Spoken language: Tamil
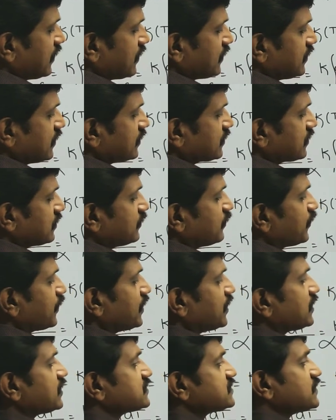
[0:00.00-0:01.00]
இதை எடுத்துன்னு
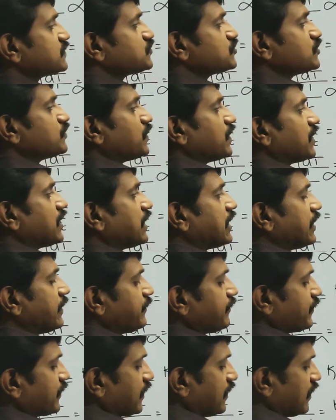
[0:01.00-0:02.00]
போயிட்டு இங்கே சப்ஸ்டியூட்
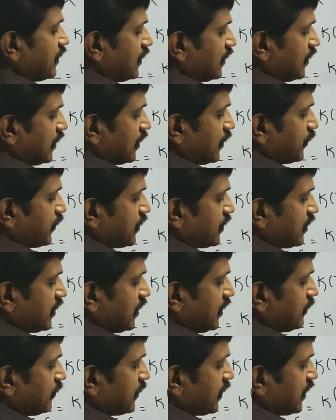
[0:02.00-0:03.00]
பண்ணிடலாம் அப்போ t
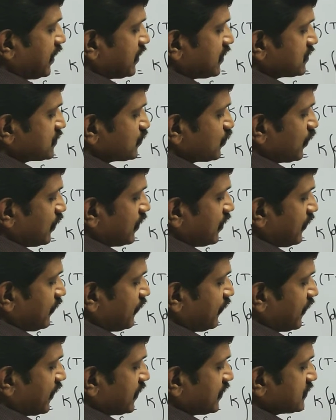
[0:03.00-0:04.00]
மைனஸ் டுவெண்ட்டி
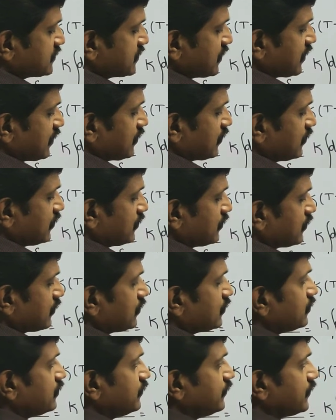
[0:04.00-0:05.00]
ஃபைவ் இஸ் ஈக்குவல்
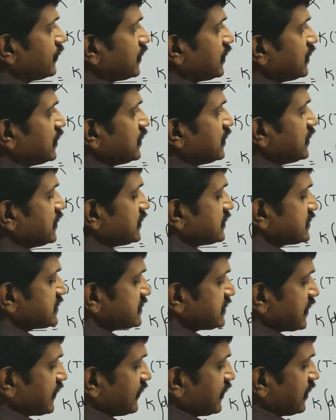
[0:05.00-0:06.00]
75,
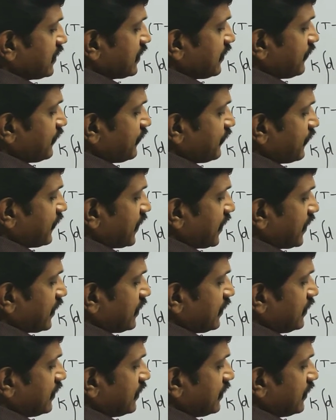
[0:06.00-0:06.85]
செவன்ட்டி ஃபைவ்